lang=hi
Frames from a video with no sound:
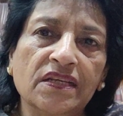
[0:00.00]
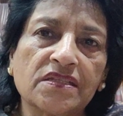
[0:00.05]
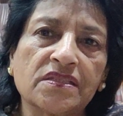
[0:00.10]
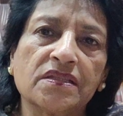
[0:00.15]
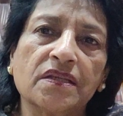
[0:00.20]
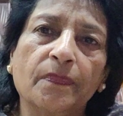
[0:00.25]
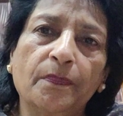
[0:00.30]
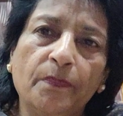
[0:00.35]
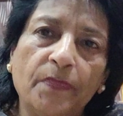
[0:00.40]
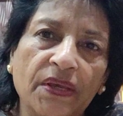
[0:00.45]

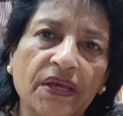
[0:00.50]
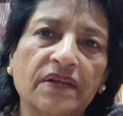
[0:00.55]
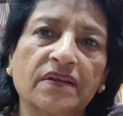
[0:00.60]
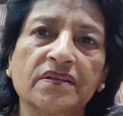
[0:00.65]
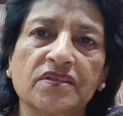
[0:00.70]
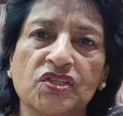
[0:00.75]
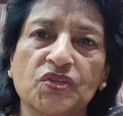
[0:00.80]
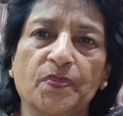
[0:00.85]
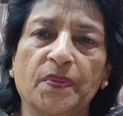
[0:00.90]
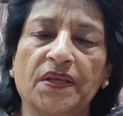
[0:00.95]
इज़ द
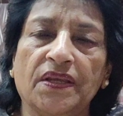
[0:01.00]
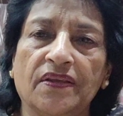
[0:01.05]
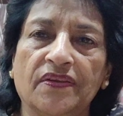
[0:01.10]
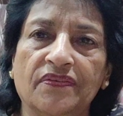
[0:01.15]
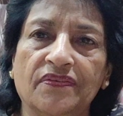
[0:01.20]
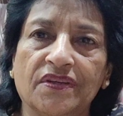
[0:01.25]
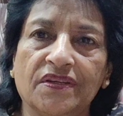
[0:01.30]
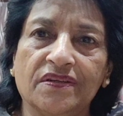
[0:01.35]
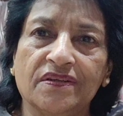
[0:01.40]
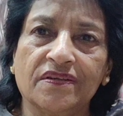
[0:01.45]
पेरेंट्स
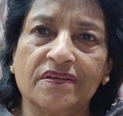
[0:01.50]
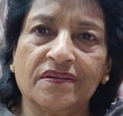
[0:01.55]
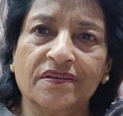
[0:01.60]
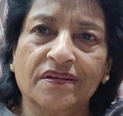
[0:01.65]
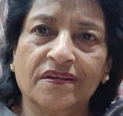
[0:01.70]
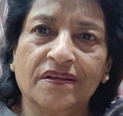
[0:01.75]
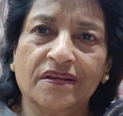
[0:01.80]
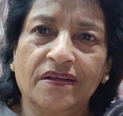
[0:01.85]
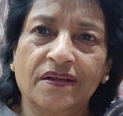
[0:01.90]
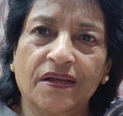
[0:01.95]

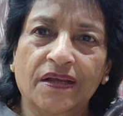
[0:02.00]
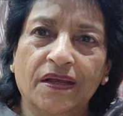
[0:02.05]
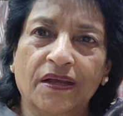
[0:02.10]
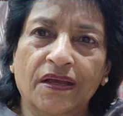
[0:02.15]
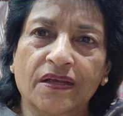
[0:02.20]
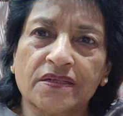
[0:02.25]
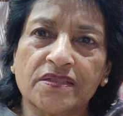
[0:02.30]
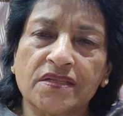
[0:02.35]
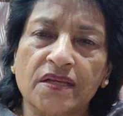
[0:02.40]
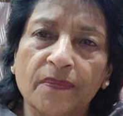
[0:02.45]

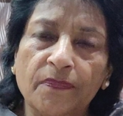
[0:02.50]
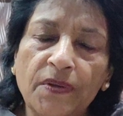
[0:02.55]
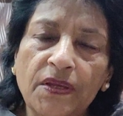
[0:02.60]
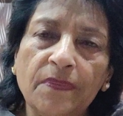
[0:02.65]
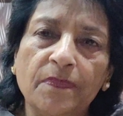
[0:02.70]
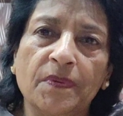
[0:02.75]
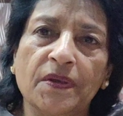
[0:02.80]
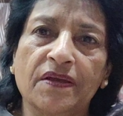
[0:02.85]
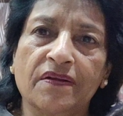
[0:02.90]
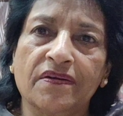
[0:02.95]
बिहेवियर
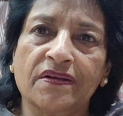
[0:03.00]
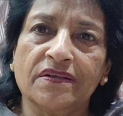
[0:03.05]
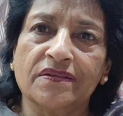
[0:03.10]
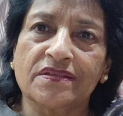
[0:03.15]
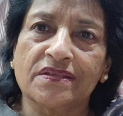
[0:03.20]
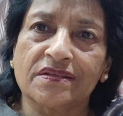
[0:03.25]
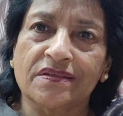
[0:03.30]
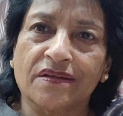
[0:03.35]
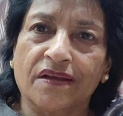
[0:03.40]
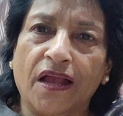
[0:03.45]
सभी
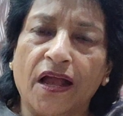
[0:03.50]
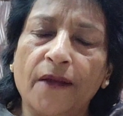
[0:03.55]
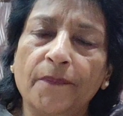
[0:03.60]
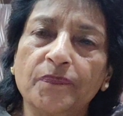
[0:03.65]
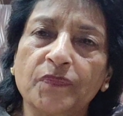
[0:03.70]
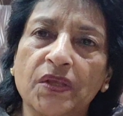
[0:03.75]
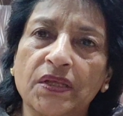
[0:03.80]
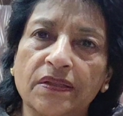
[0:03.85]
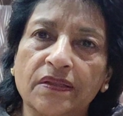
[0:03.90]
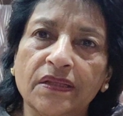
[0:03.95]
पेरेंट्स
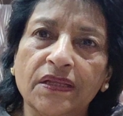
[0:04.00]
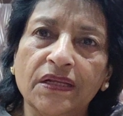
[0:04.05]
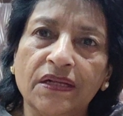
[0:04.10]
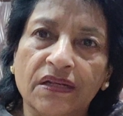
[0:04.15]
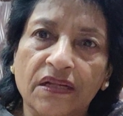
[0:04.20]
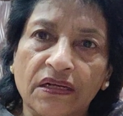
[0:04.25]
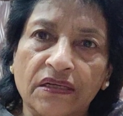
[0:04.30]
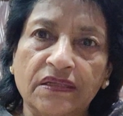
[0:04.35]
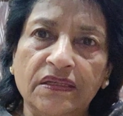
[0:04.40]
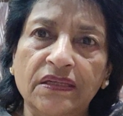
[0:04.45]
आप कितने
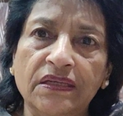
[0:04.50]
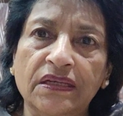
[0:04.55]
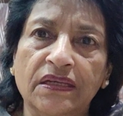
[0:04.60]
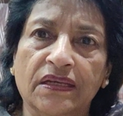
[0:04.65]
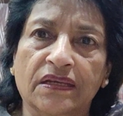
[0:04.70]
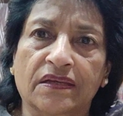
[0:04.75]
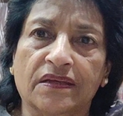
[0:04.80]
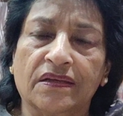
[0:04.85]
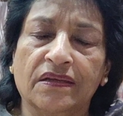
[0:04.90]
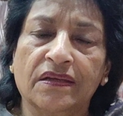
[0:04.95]
लकी
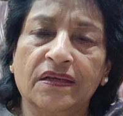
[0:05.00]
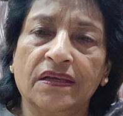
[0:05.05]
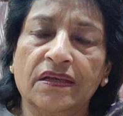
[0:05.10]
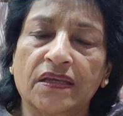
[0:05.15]
हैं